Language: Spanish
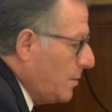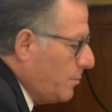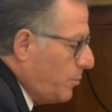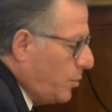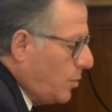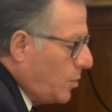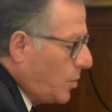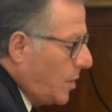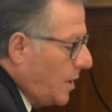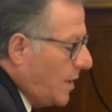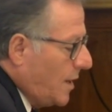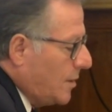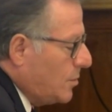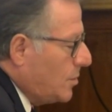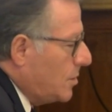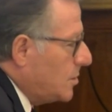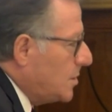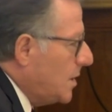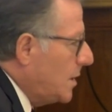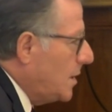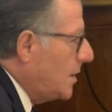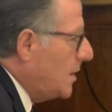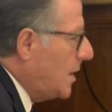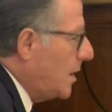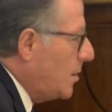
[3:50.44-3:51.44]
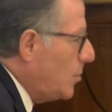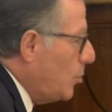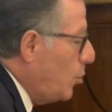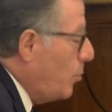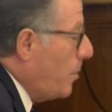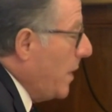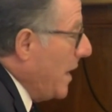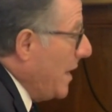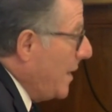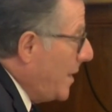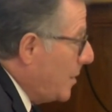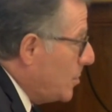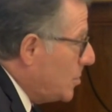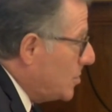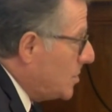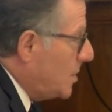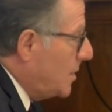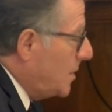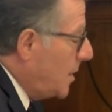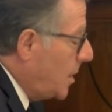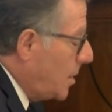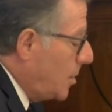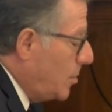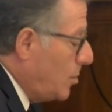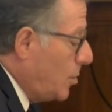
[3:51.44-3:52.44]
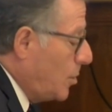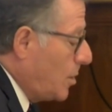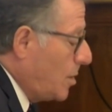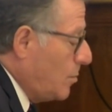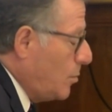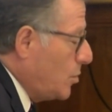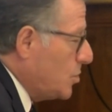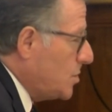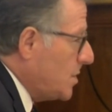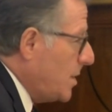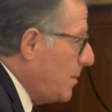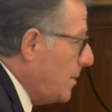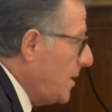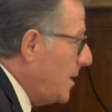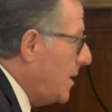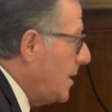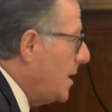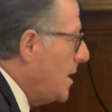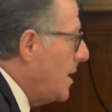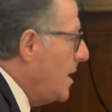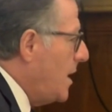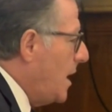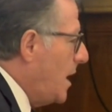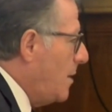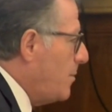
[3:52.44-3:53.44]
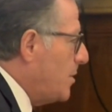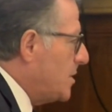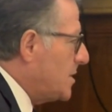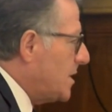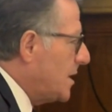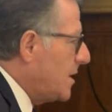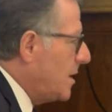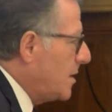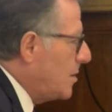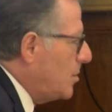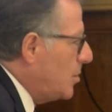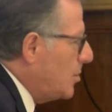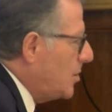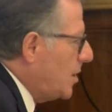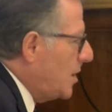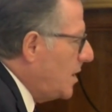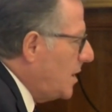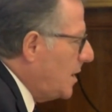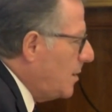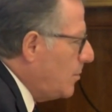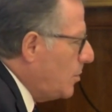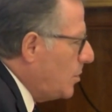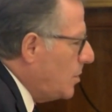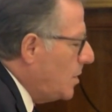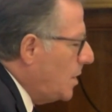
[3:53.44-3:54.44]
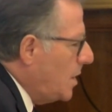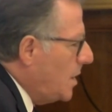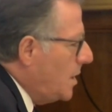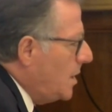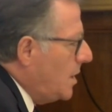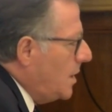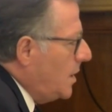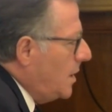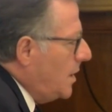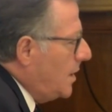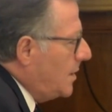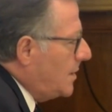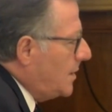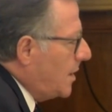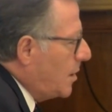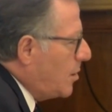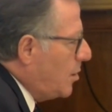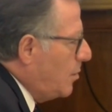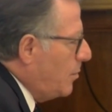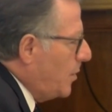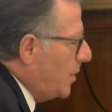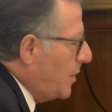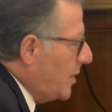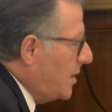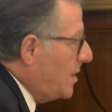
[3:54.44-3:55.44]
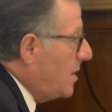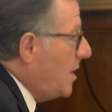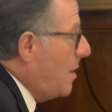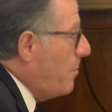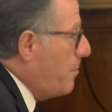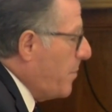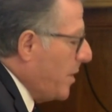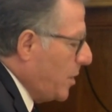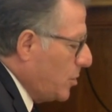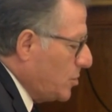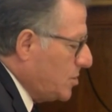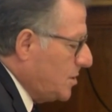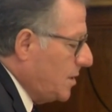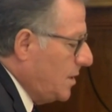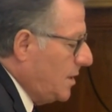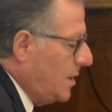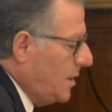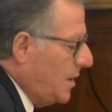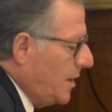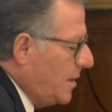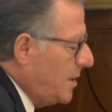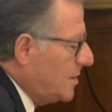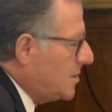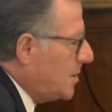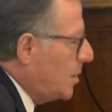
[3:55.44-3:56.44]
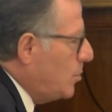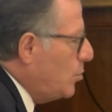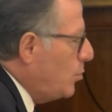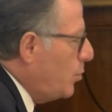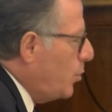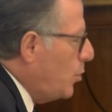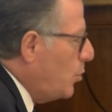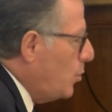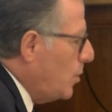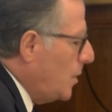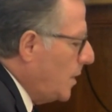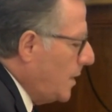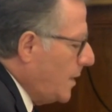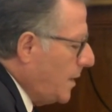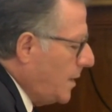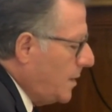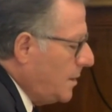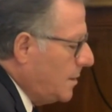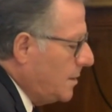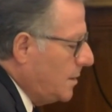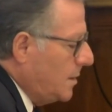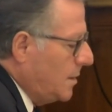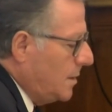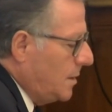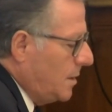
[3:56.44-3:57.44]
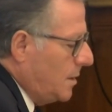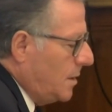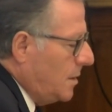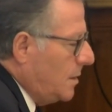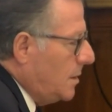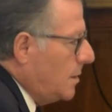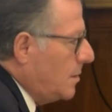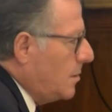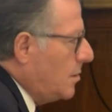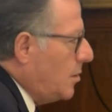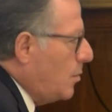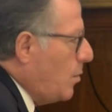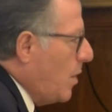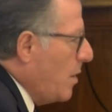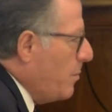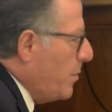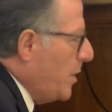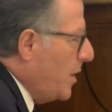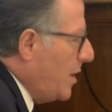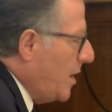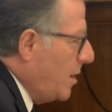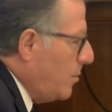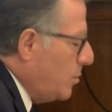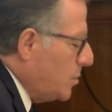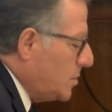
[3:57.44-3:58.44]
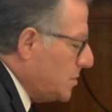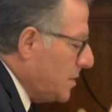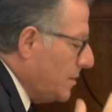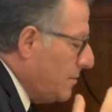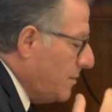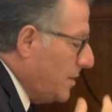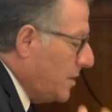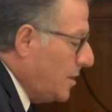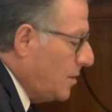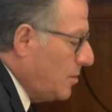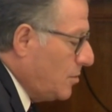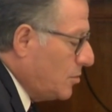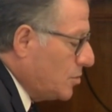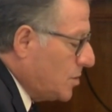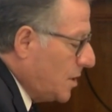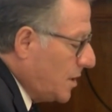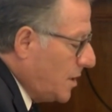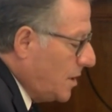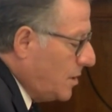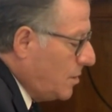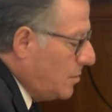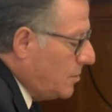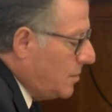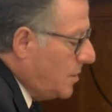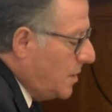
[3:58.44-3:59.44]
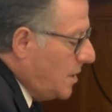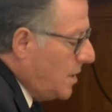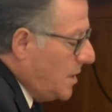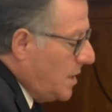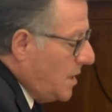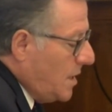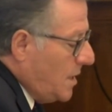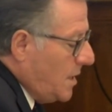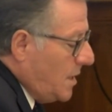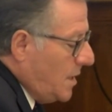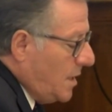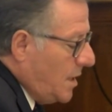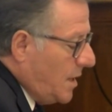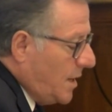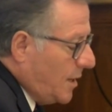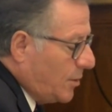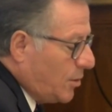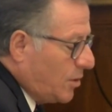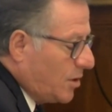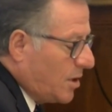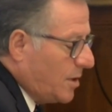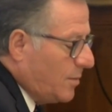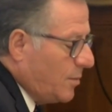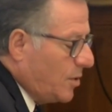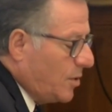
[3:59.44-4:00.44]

por el gasto sanitario o para el gasto sanitario no reembolsable, a pesar de que no teníamos estas competencias, pero sí las de salud pública, como ha explicado muchas veces el consejero, y 14